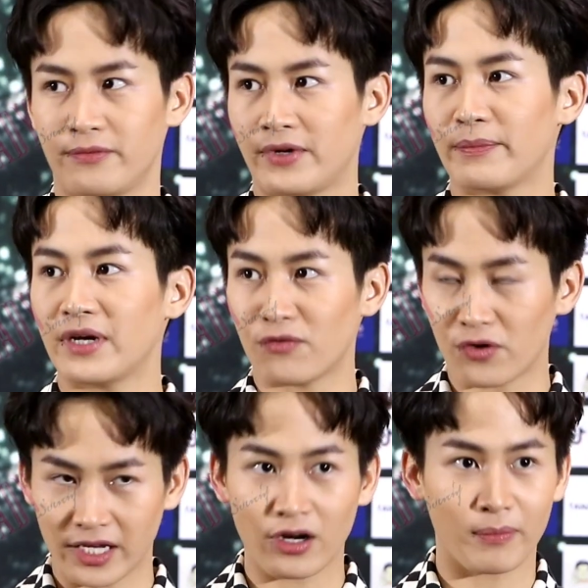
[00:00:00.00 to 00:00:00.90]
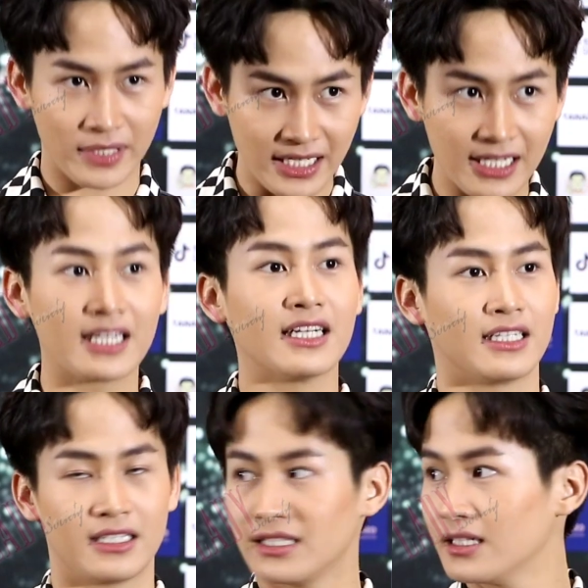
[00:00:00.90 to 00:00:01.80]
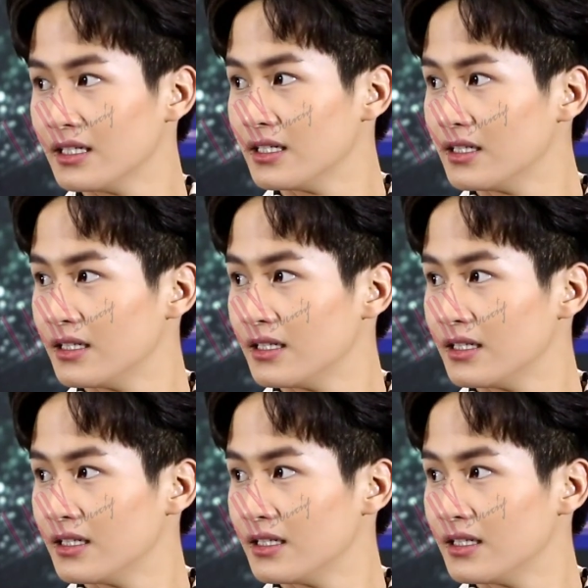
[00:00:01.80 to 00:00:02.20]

วันเปิดวงอีกรอบหนึ่งแต่ถึงในั้นจะ